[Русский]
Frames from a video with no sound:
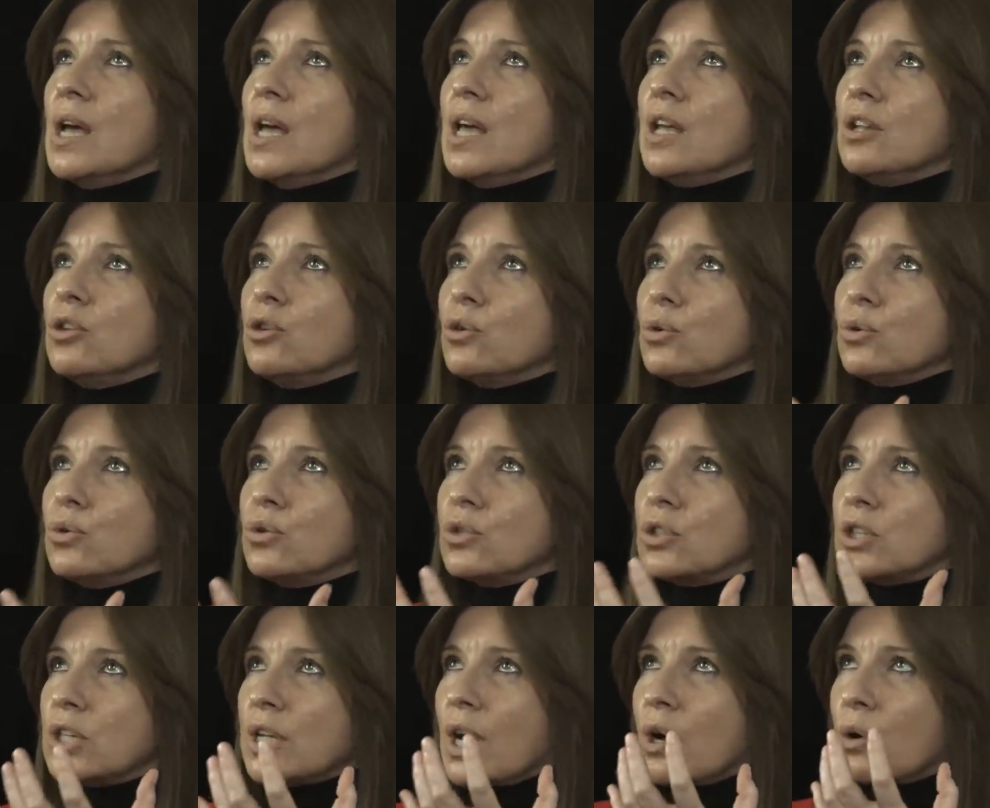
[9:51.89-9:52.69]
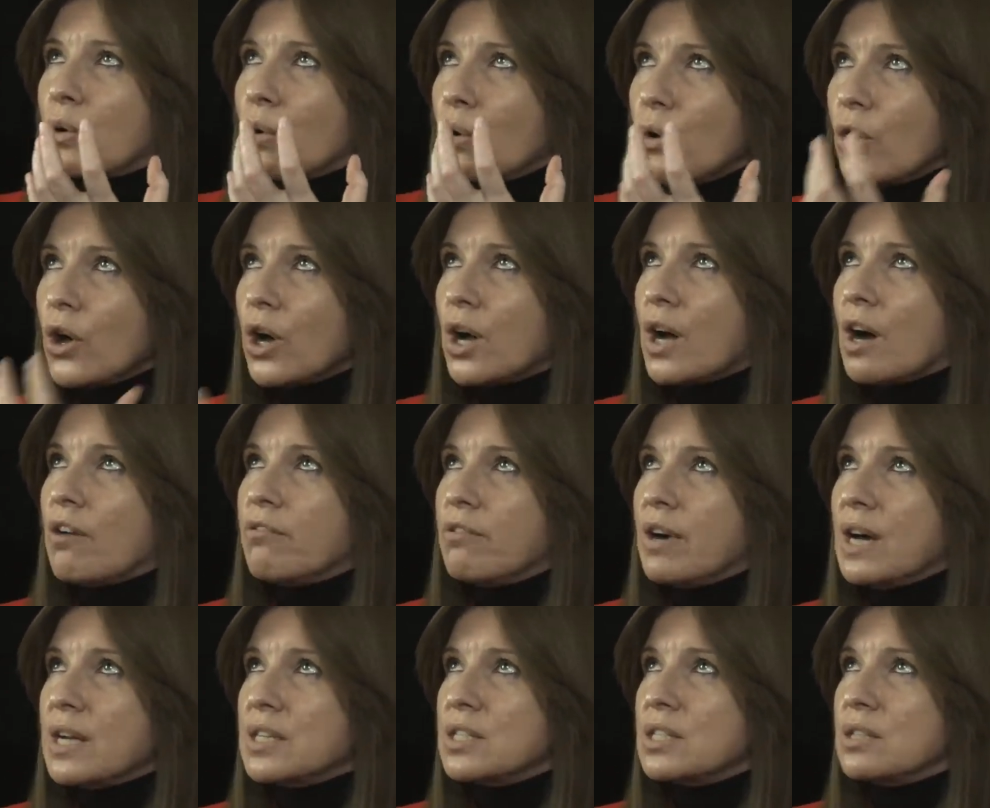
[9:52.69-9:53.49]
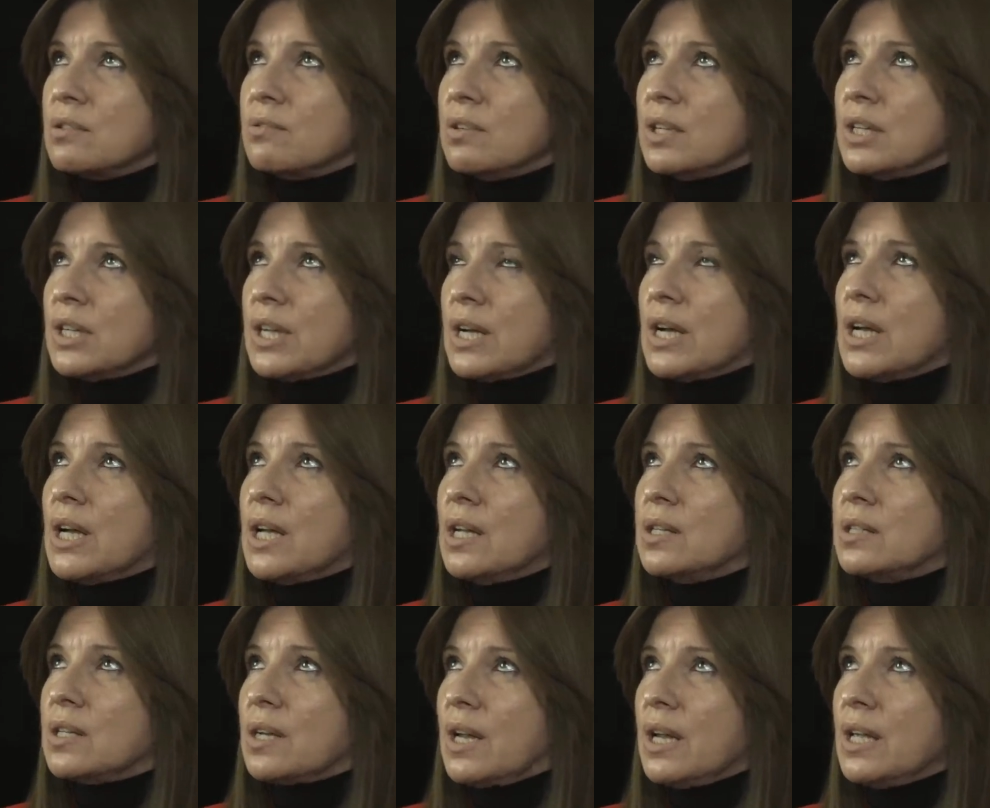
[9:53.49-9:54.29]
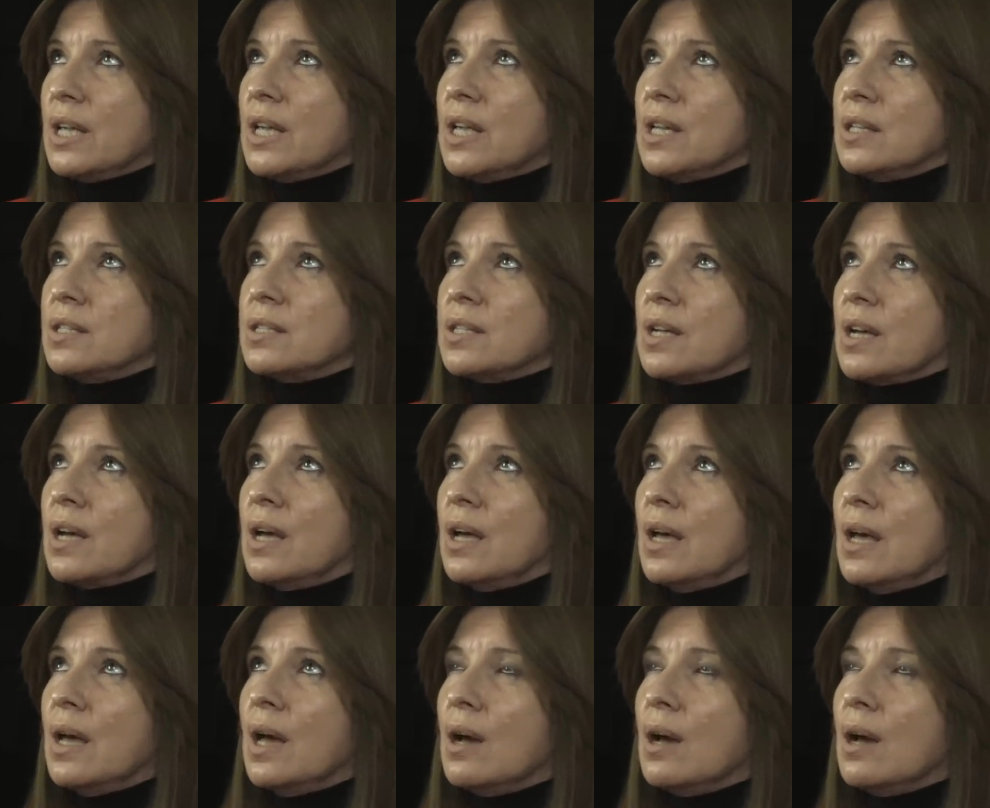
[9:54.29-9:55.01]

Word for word: И тут такое коварство и такая трагедия.